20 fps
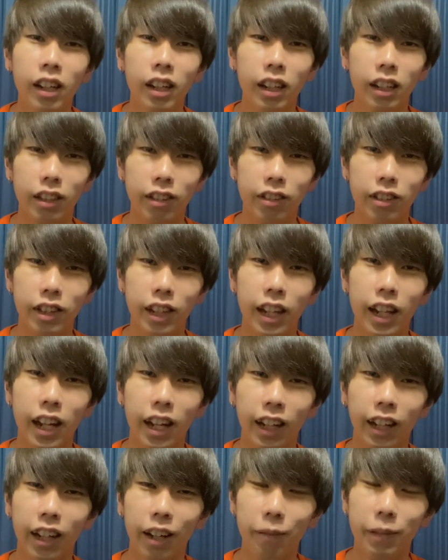感じでな
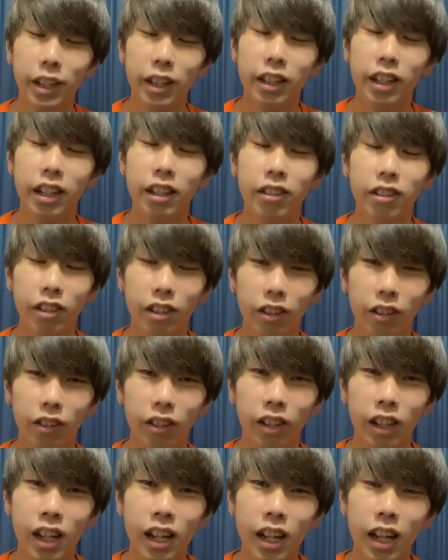んか見てたんですけど、